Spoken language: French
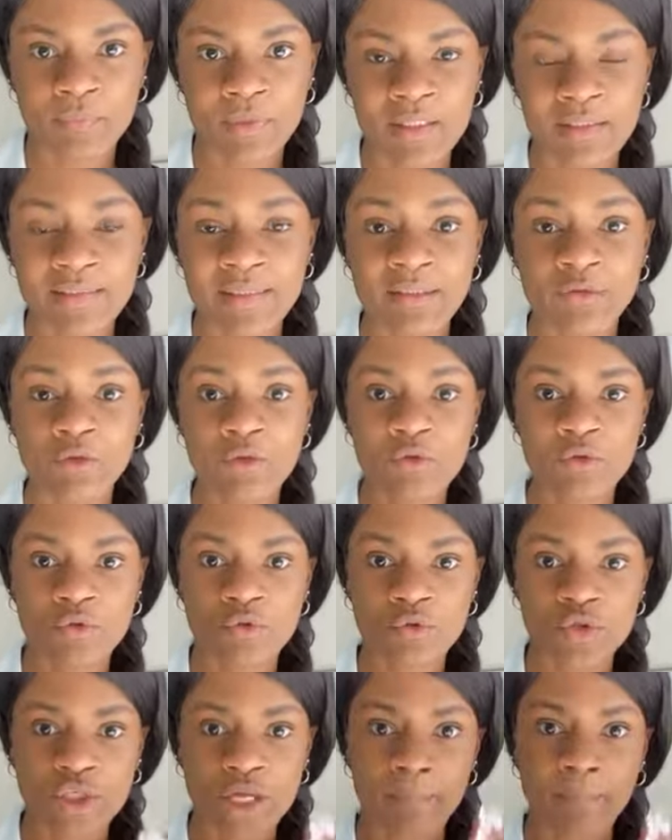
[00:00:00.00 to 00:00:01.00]
C'est un
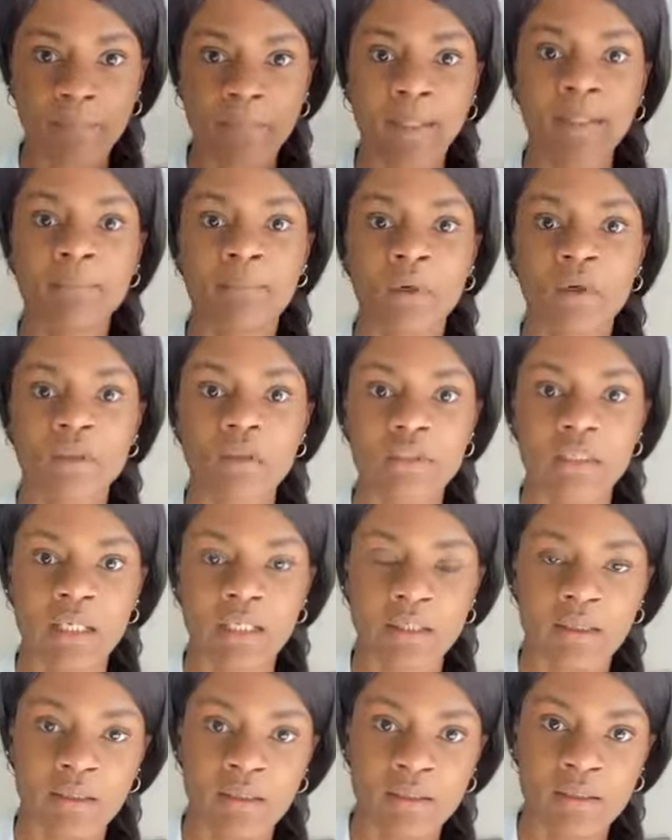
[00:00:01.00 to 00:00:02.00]
sujet
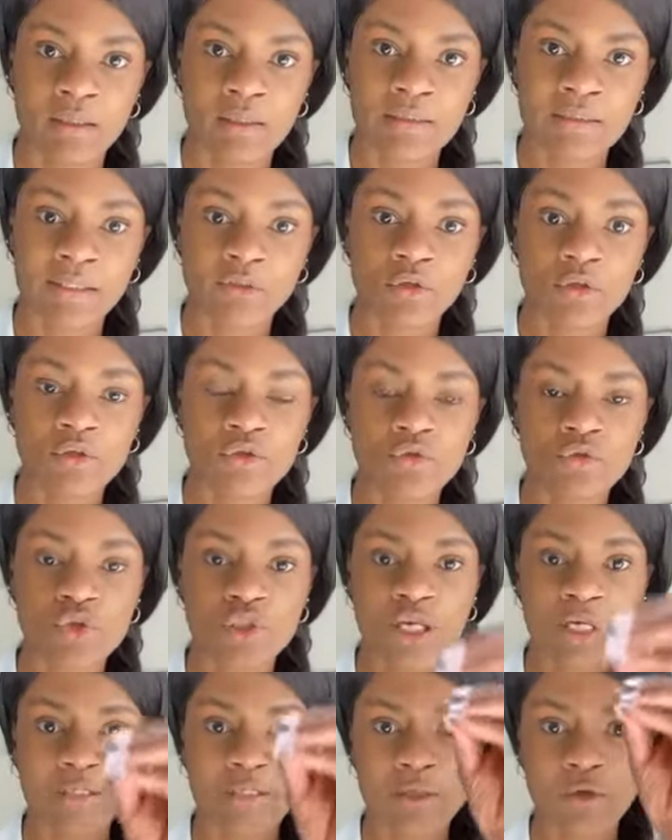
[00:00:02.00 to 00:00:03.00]
primordial. C'est un
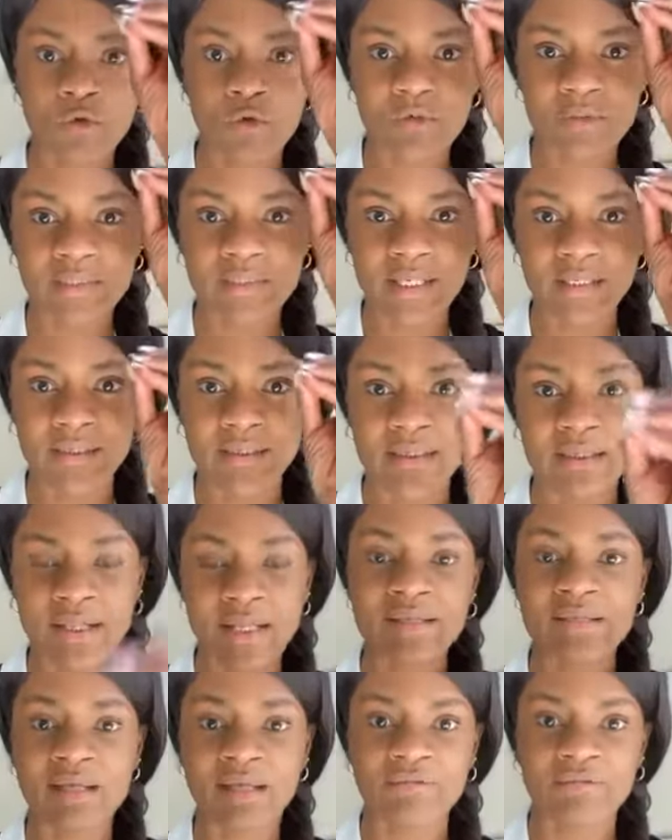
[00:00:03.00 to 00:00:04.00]
sujet qui concerne
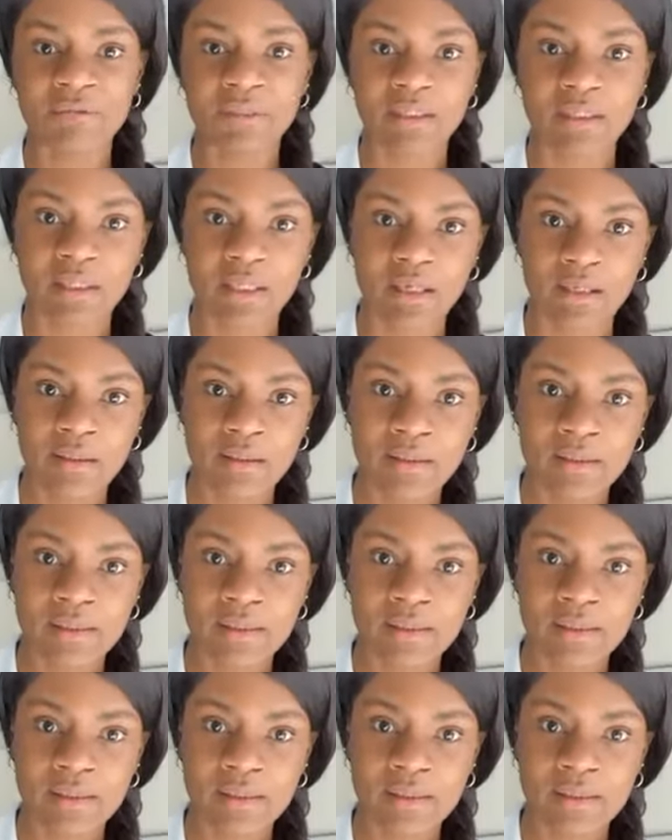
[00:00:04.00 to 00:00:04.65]
les Africains.